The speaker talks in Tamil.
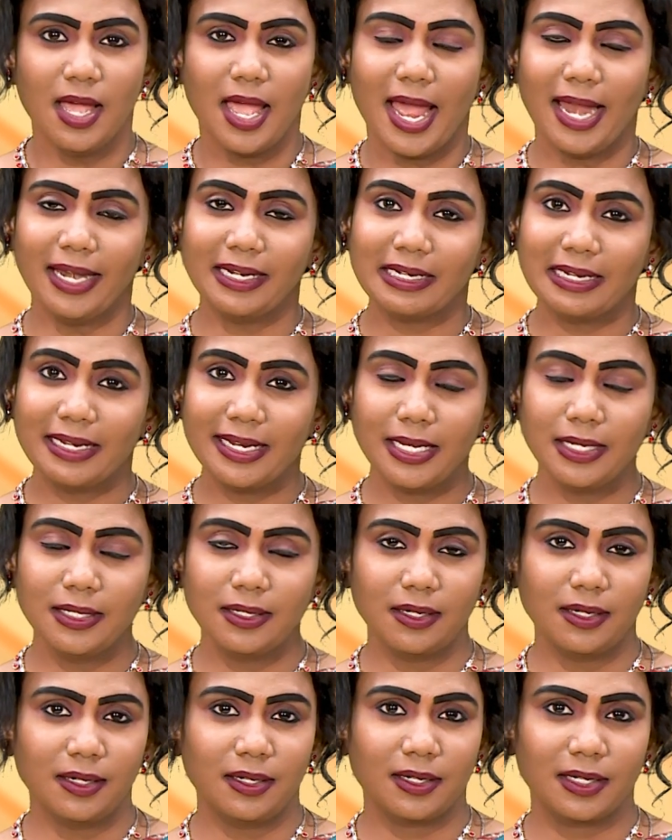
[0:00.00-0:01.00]
அண்ட்
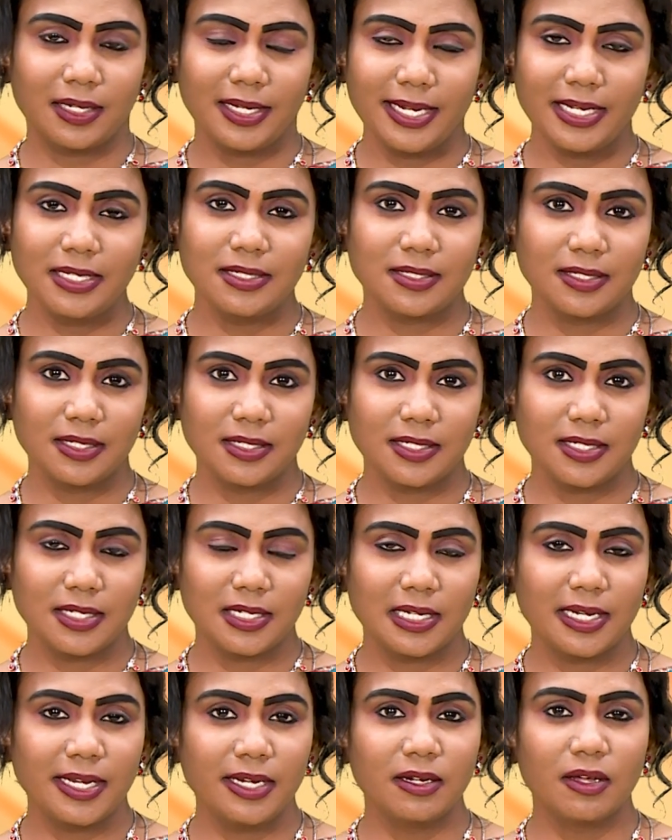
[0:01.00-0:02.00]
க்ளீனாக க்ளீன் கிளீன் சிட்டி
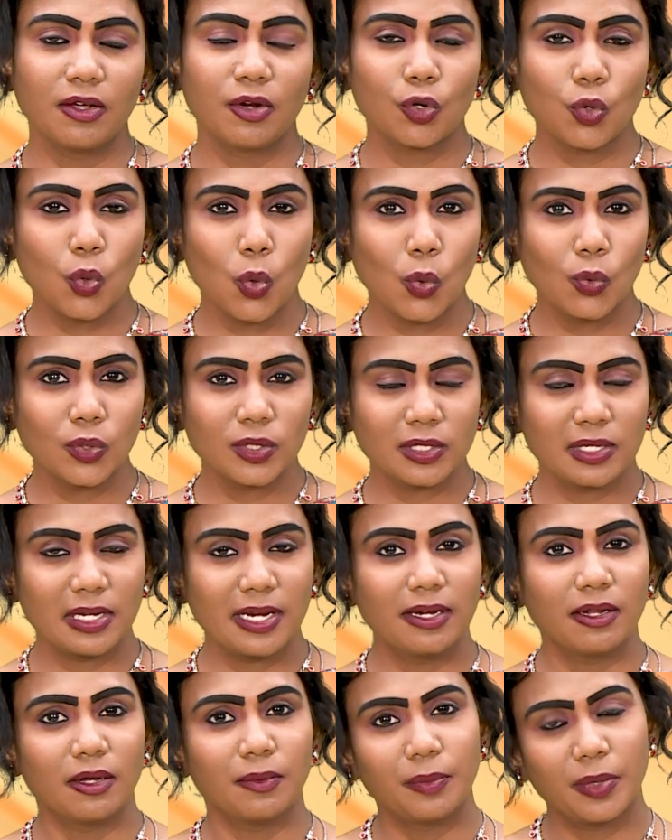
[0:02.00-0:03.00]
கிளீனர் ரோட்ஸ்
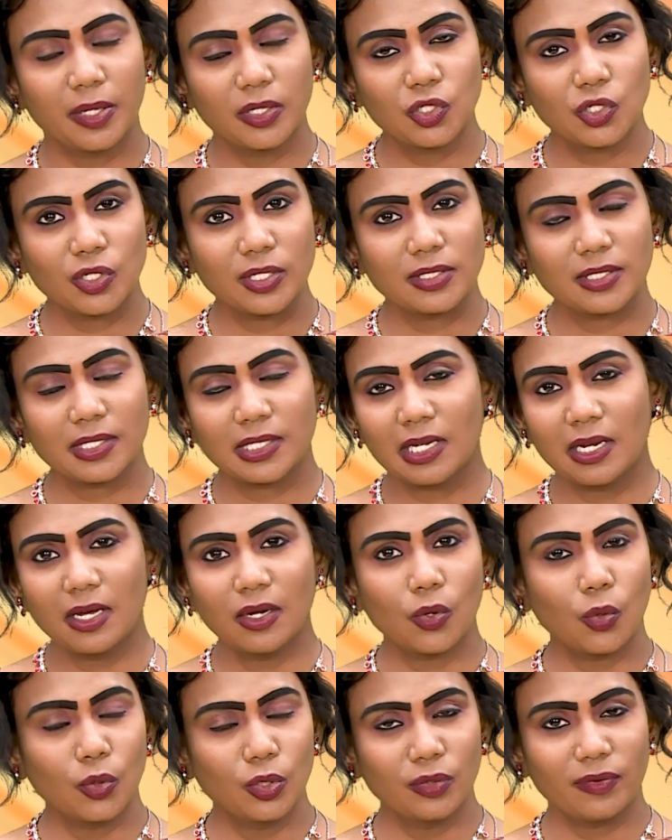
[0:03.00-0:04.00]
கிளீனர் பிரிட்ஜஸ் இதெல்லாம்
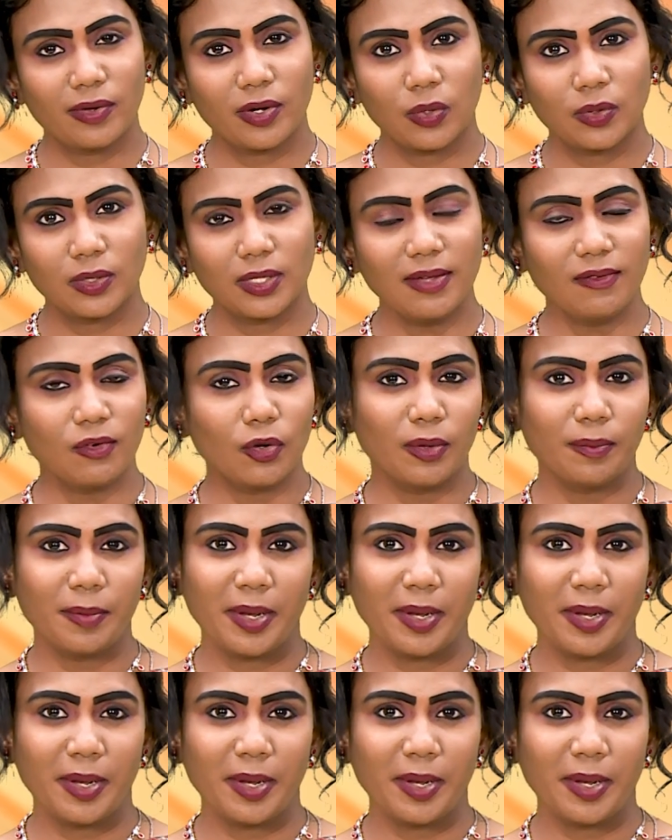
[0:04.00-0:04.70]
கொண்டு வரணும் தான் இவனோட